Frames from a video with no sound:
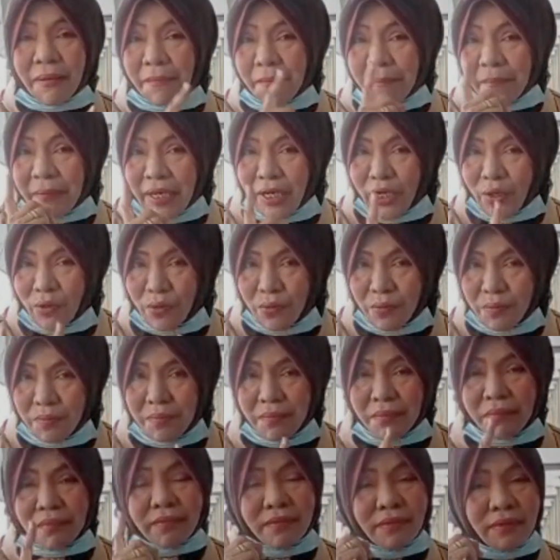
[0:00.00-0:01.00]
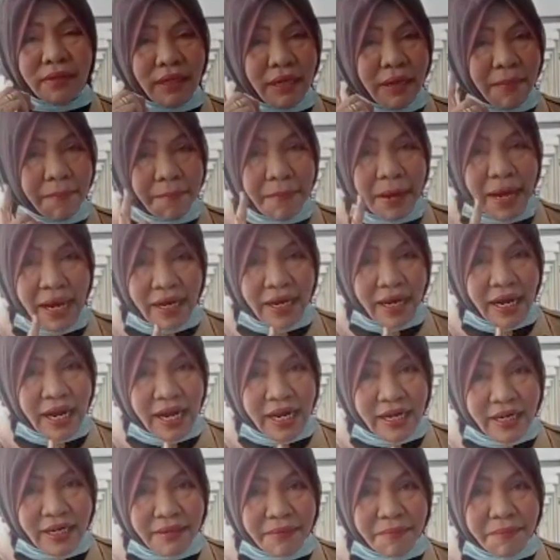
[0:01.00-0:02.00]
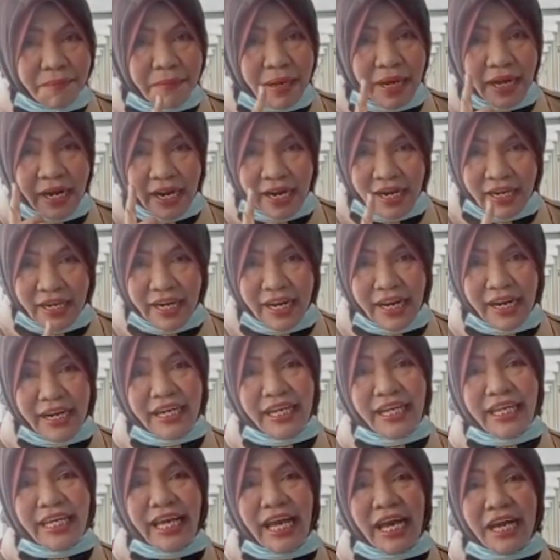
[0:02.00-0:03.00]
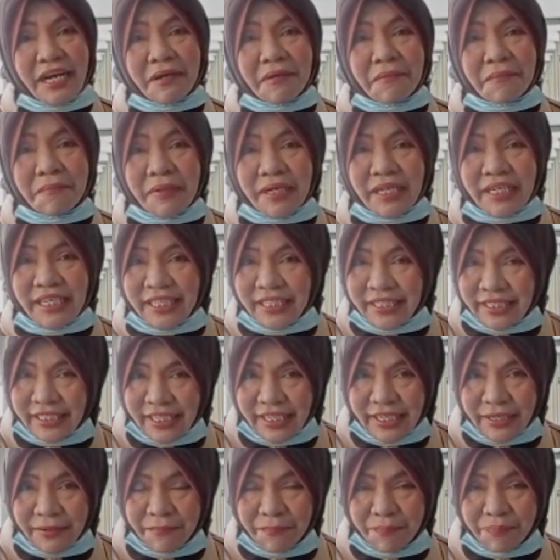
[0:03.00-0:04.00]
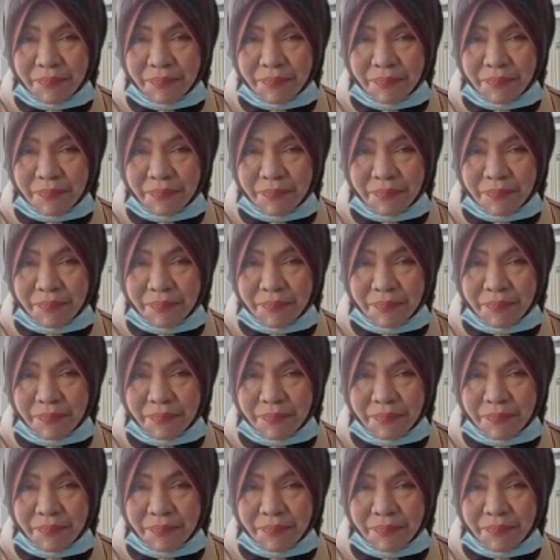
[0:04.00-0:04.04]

minum makan makanan yang bergizi.